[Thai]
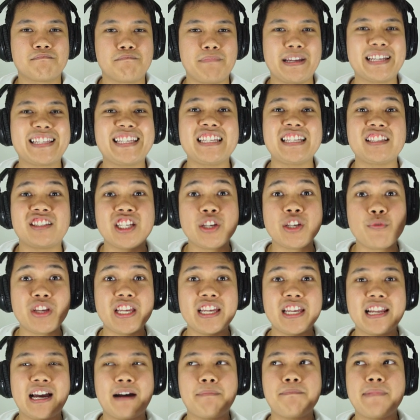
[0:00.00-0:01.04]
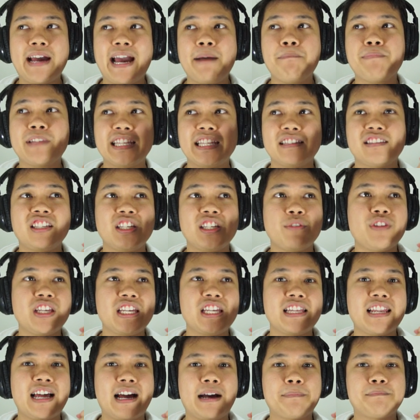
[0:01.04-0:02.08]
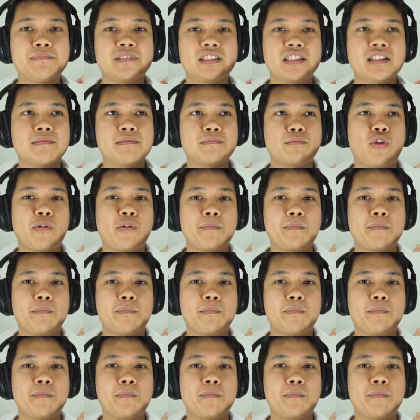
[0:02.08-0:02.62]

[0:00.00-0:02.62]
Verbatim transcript: เป็นกิจทีวีนะครับแอปกิจทีวีนะครับซึ่ง